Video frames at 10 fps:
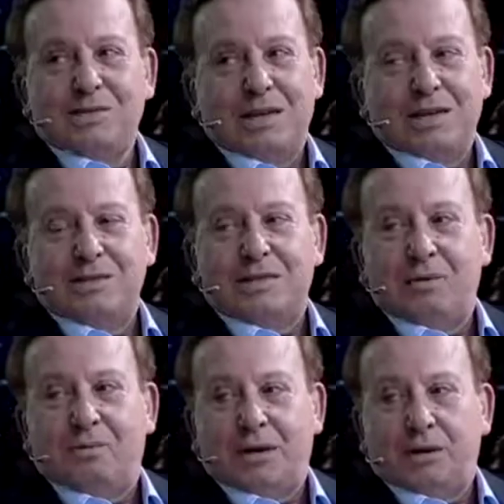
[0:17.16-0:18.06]
Sayın
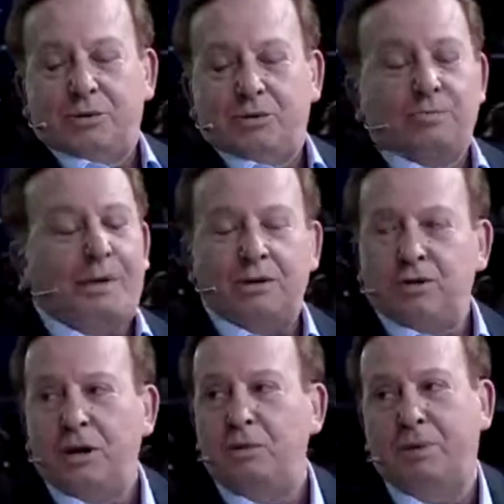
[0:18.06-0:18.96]
Zamparator,
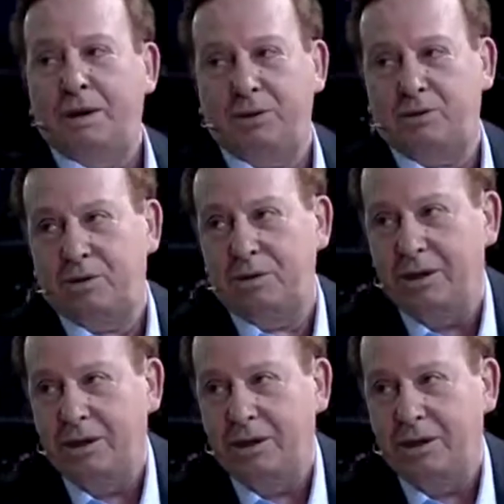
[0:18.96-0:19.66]
pardon imparator.